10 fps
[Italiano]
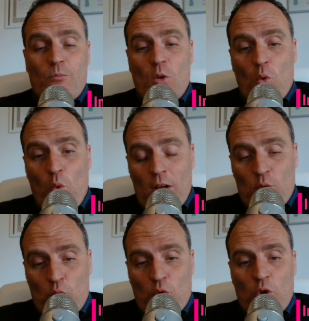
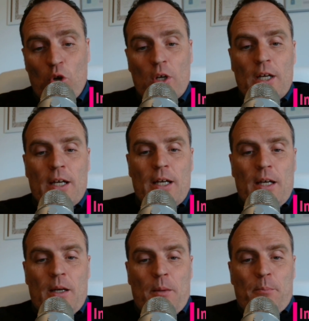qualcuno
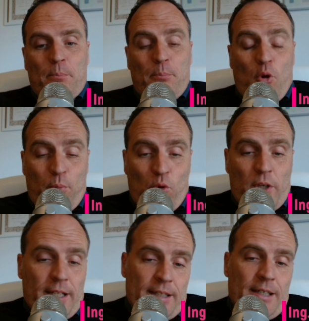
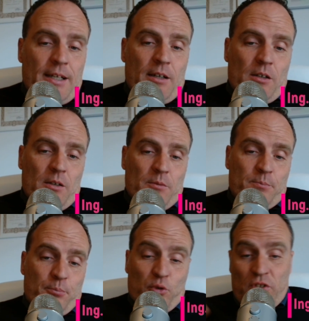propone di
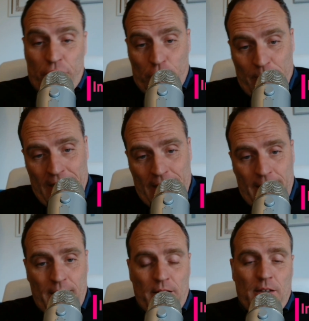
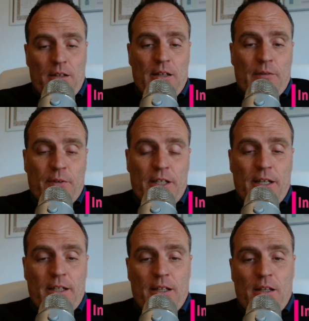posticipare eh, la
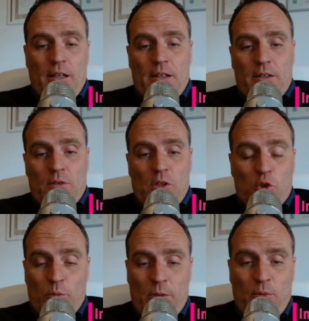fine del, del
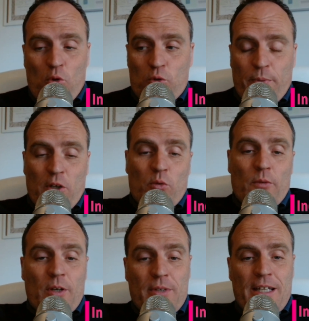super bonus per gli
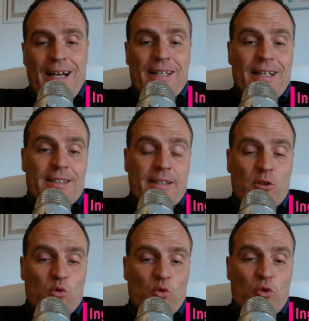unifamiliari al
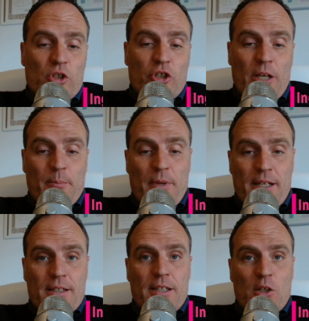31
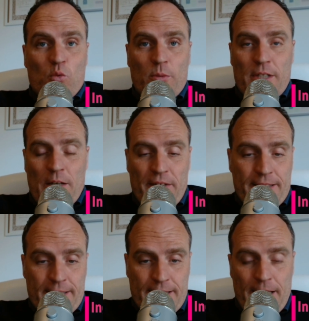dicembre del
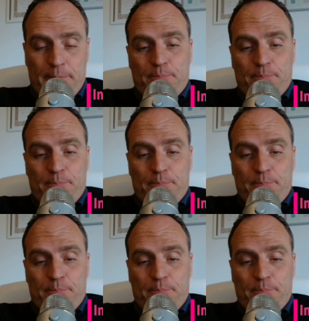2023.